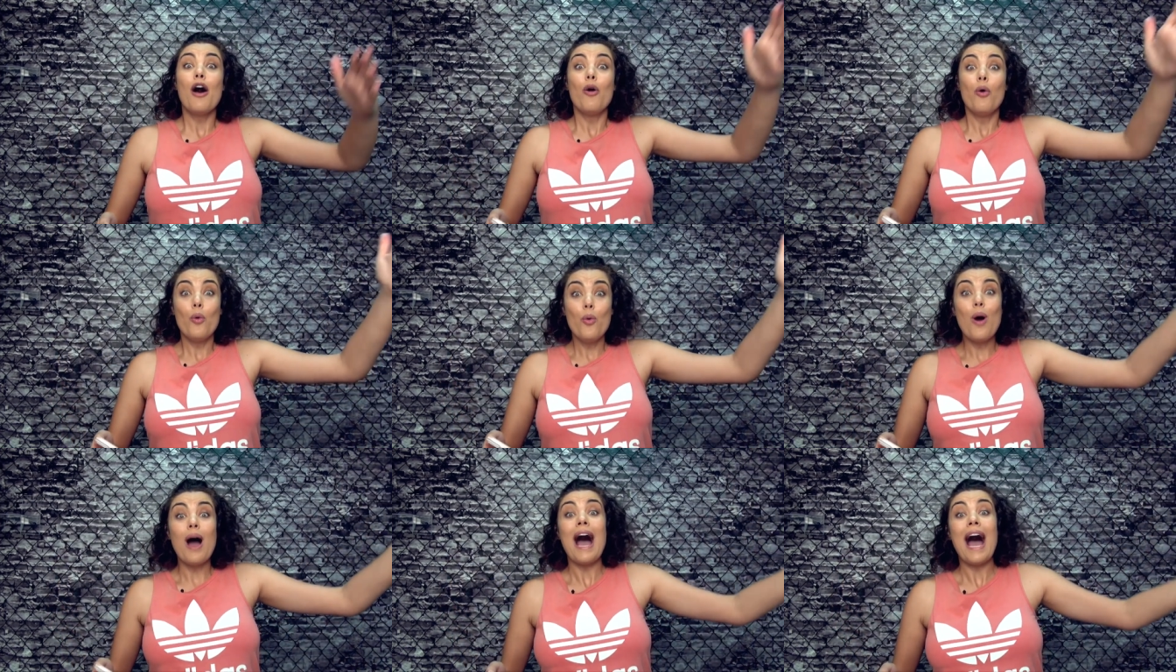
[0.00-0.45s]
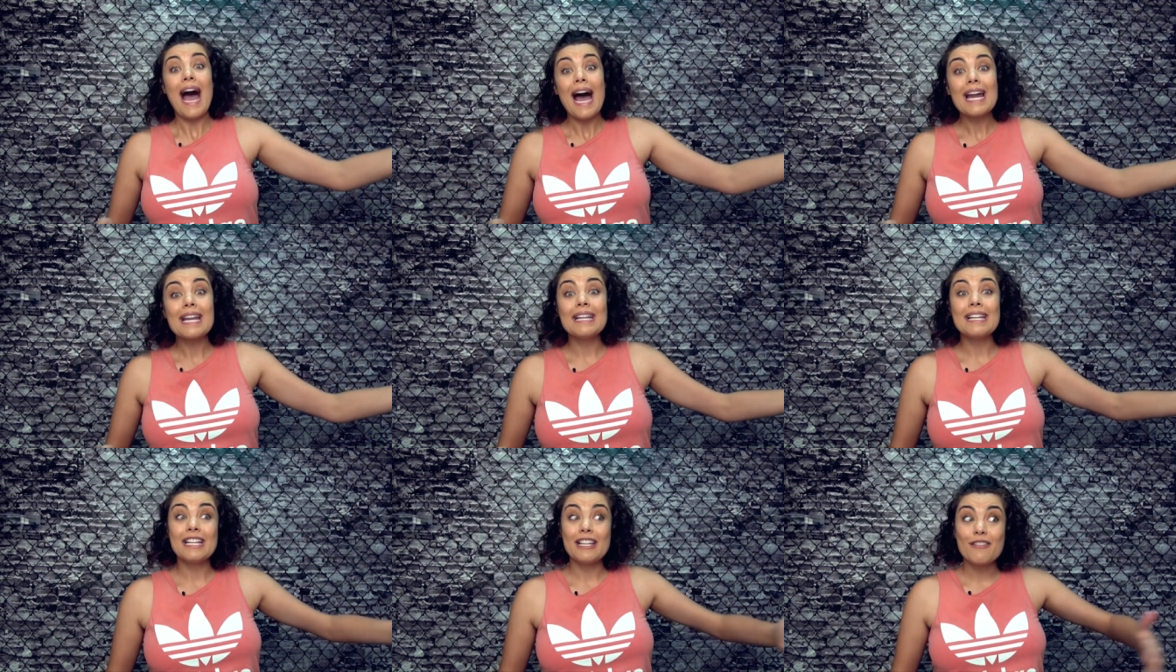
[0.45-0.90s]
O
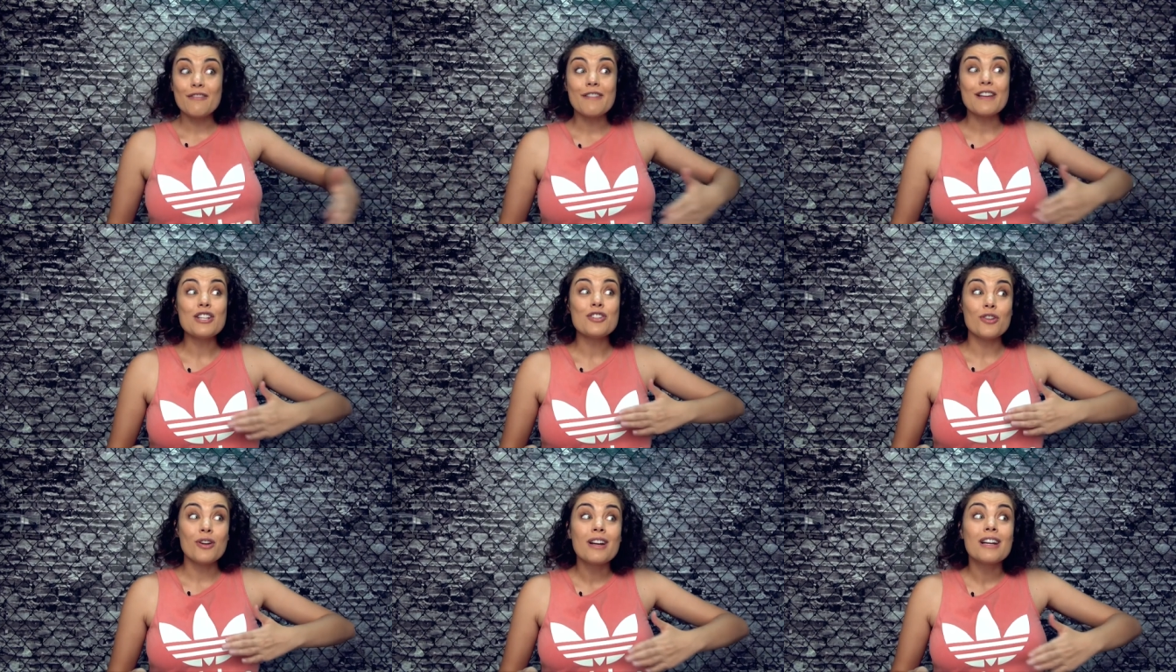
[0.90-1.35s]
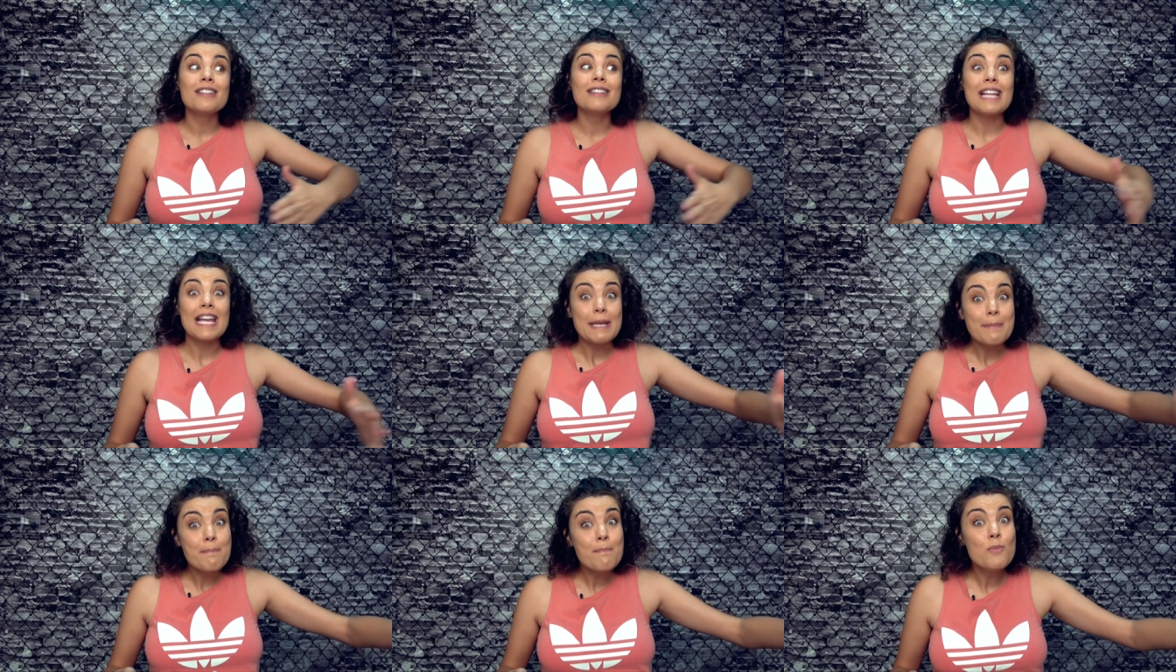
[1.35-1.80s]
Harden que vem
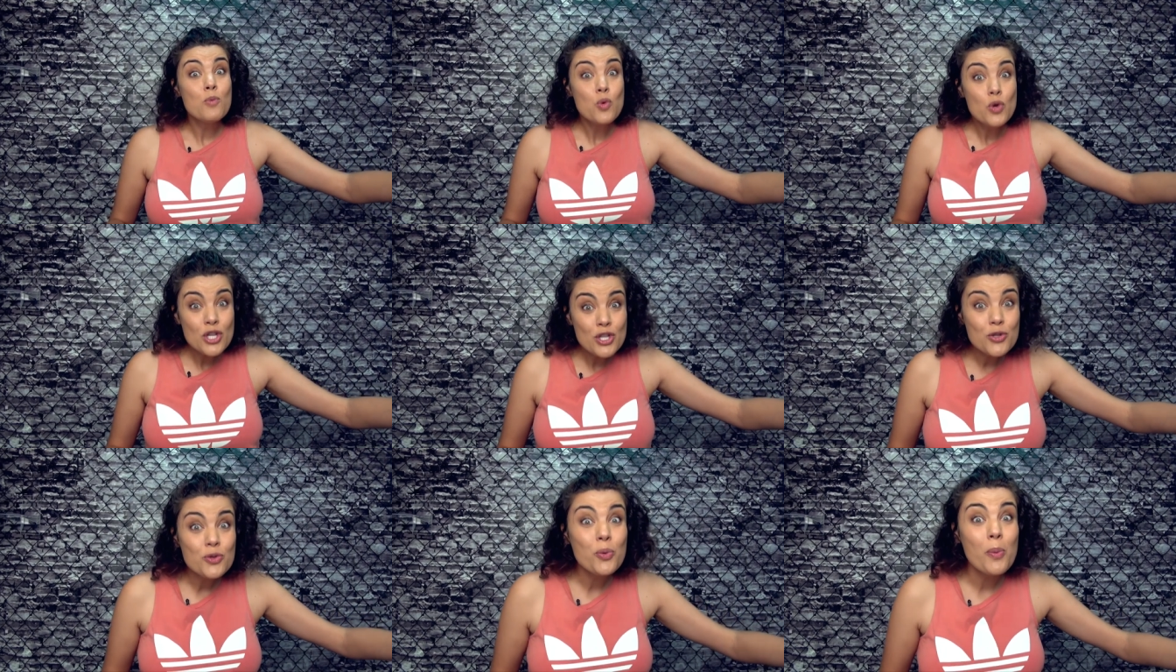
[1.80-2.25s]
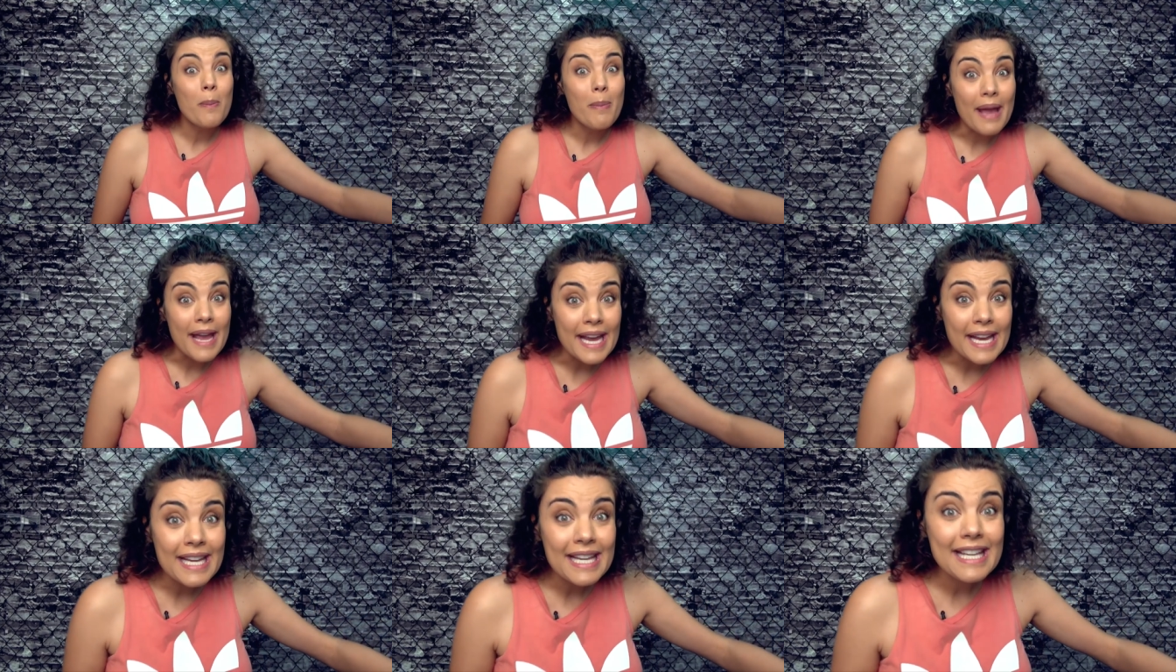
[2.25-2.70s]
jogando aí muito
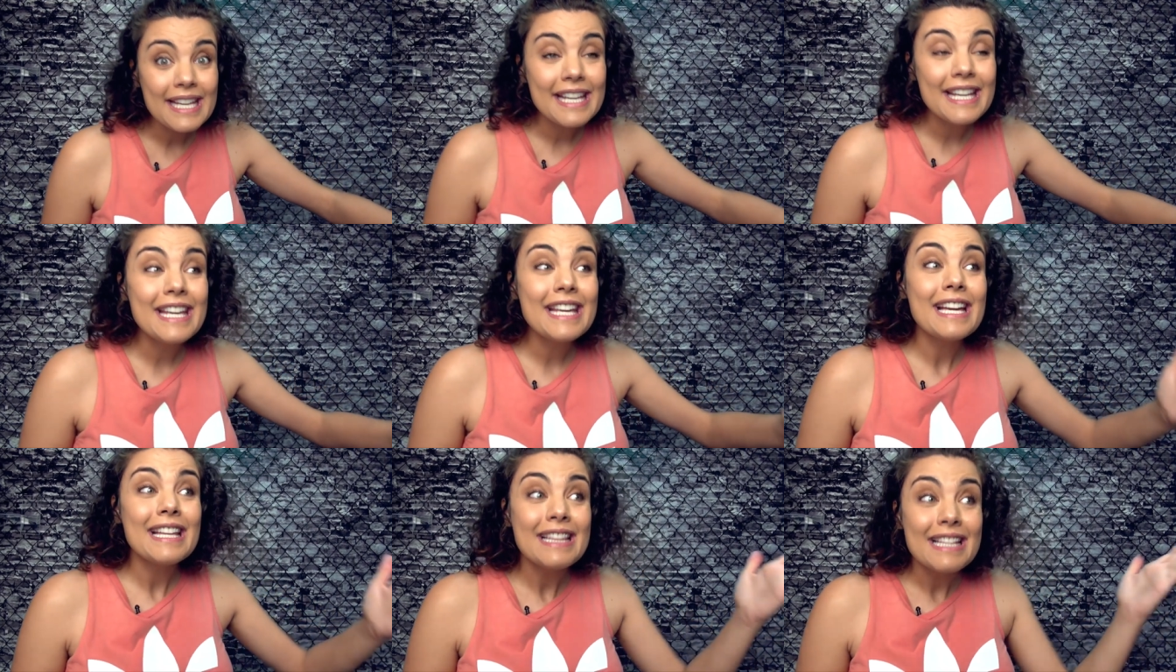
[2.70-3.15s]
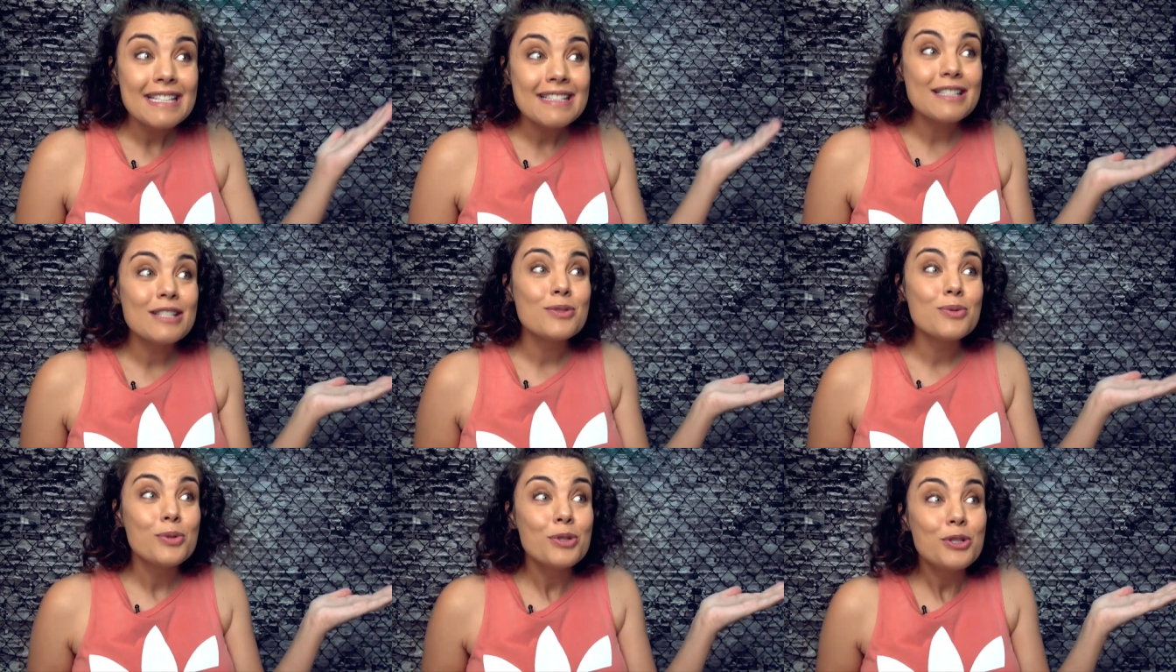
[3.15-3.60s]
bem e nesses